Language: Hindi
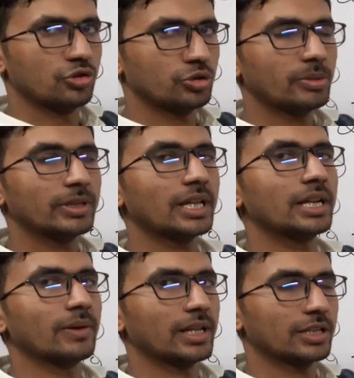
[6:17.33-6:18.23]
जो मैं
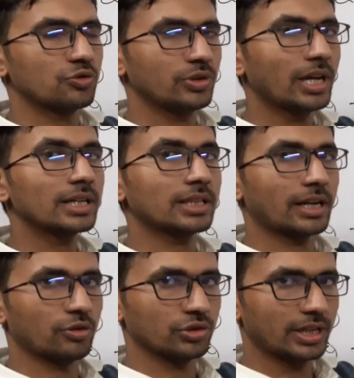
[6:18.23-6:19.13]
बताने वाला था चूँकि अलग
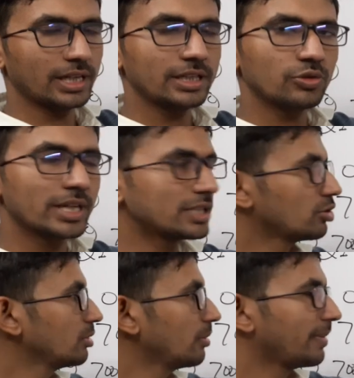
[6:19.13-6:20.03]
तरह हो जाए ना नहीं तो ऐसे
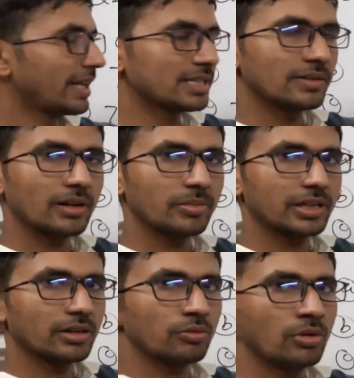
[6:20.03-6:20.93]
तो भी मैं पहला सवाल भी
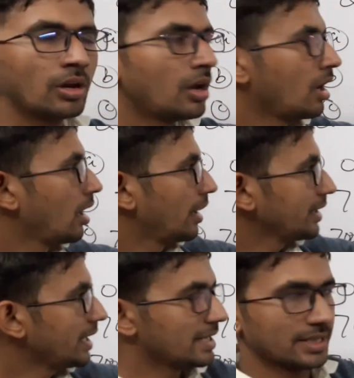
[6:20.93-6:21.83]
किया हूँ
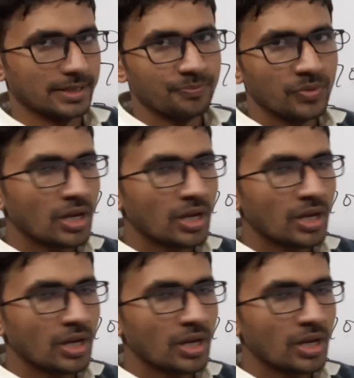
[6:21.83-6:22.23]
ये ऐसे